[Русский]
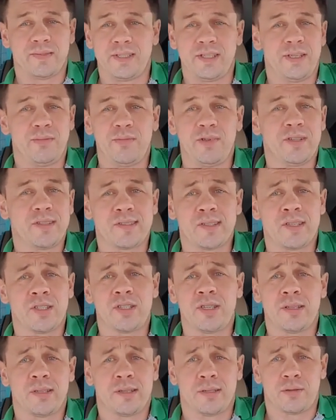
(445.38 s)
Не имеет
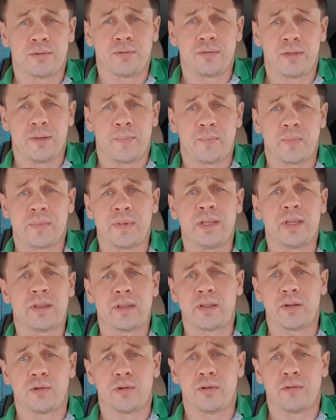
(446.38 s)
значения откуда.
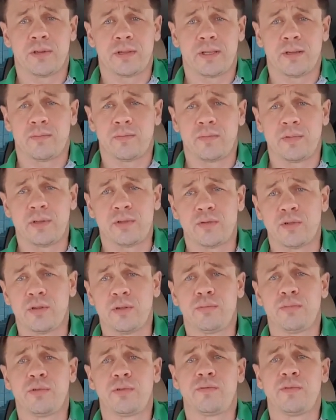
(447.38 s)
Нет такого там, никто
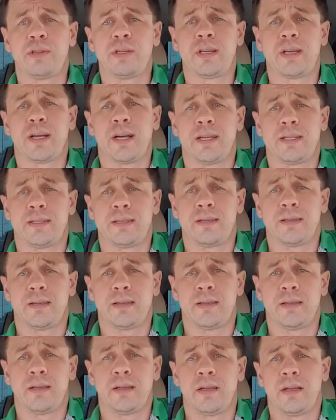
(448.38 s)
не будет вникать,
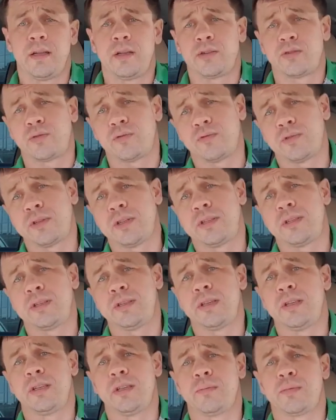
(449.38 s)
что вот эти
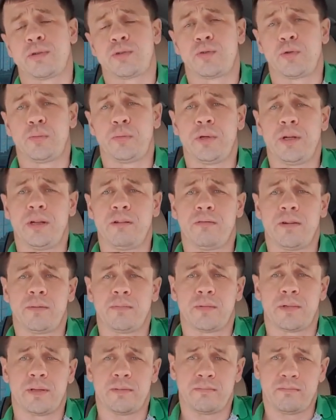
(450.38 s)
деньги поступили
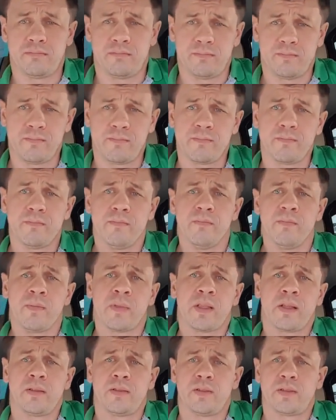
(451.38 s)
вам там,
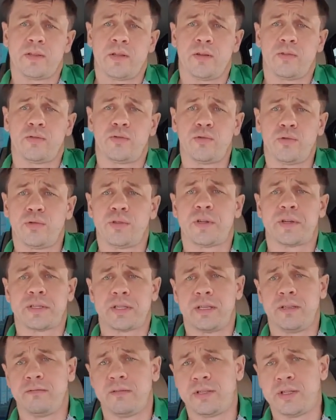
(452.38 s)
не знаю,
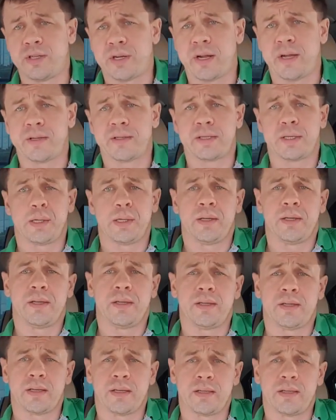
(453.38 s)
донорские, ветеранские
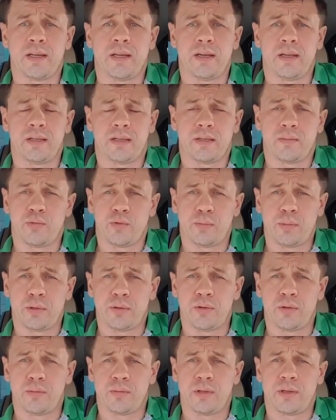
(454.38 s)
и так далее и тому
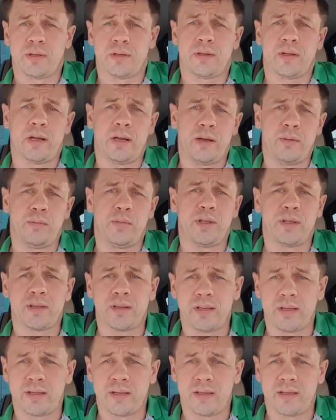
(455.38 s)
подобное.
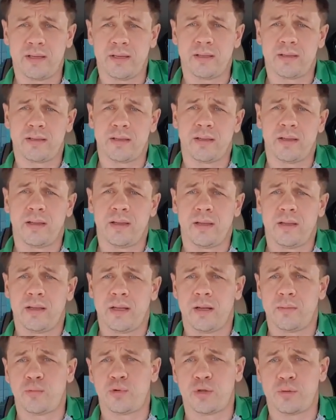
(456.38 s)
Алименты какие-то,
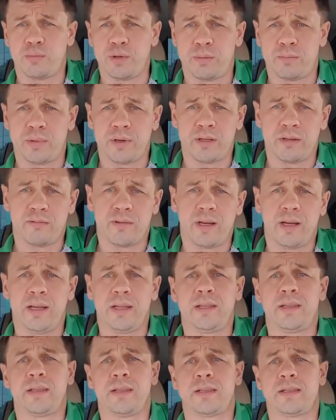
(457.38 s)
а может быть по
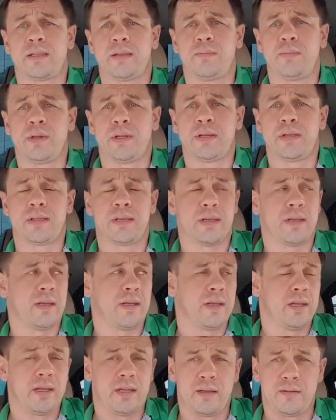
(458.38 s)
инвалидности, пенсия
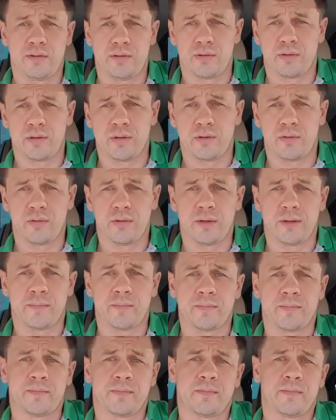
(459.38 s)
и все такое.
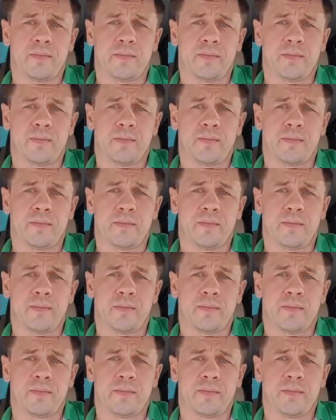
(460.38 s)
